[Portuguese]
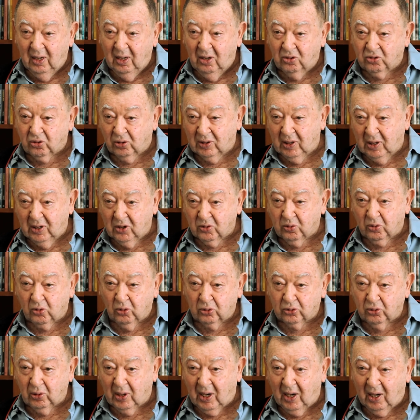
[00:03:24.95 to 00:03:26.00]
jornalismo
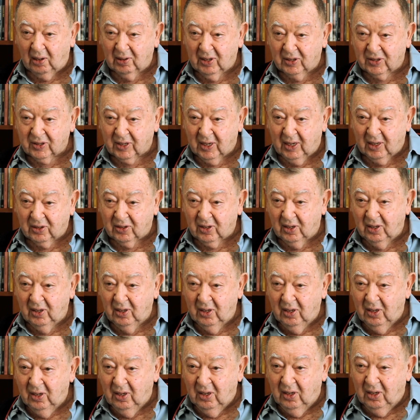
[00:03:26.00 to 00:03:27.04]
cultural, etc.
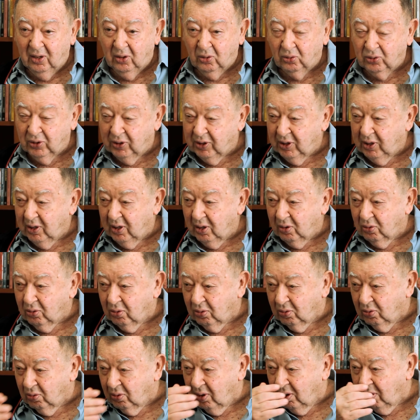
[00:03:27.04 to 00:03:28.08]
E um dia
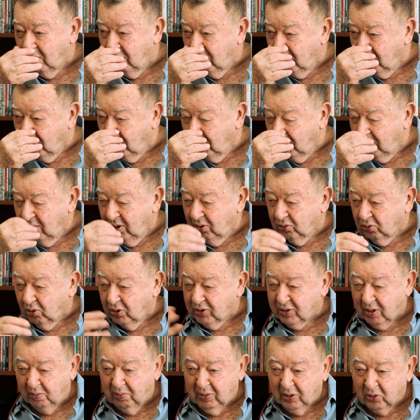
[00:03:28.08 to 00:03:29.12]
um, uh,
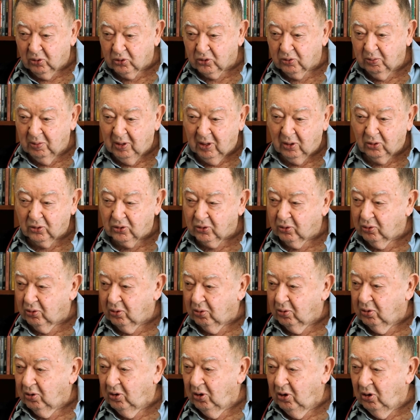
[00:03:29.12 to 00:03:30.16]
dois amigos meus, o,